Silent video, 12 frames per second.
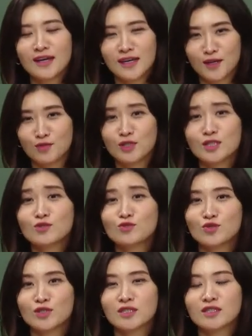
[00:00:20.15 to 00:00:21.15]
예, 우리
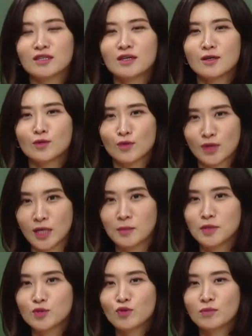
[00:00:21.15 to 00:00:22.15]
친구들, 또 우리
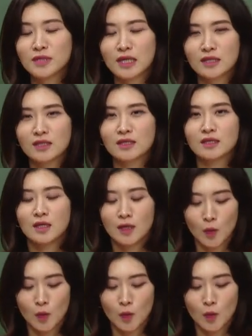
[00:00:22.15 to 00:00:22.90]
예비 수험생들,